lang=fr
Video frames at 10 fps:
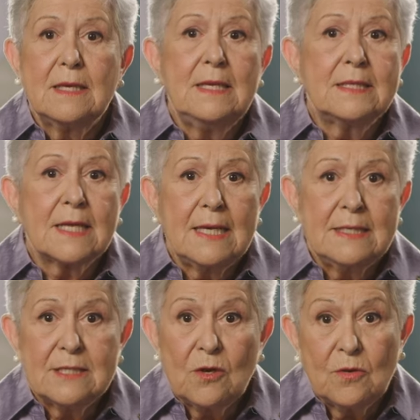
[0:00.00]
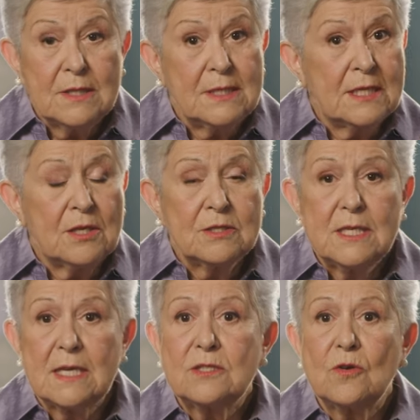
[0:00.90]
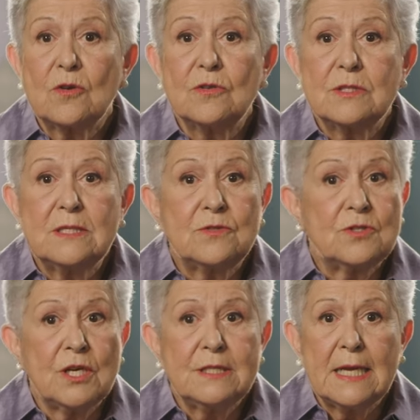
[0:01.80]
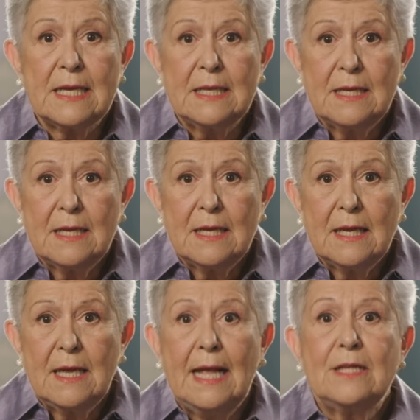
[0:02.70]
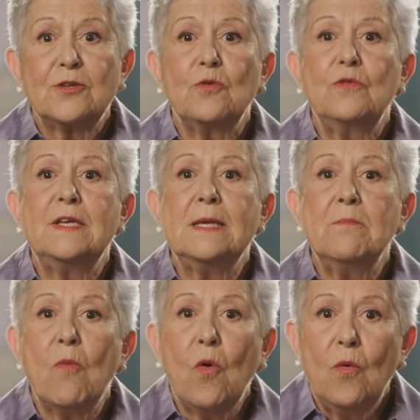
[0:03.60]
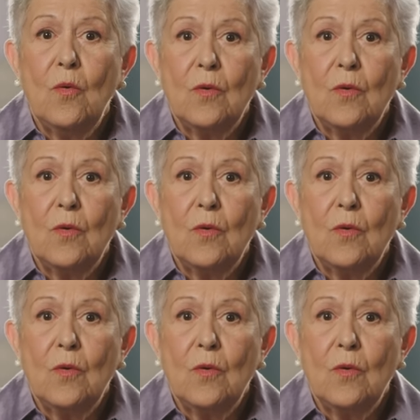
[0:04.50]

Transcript: et les trahisons des négociations constitutionnelles. Elle trouve les mots,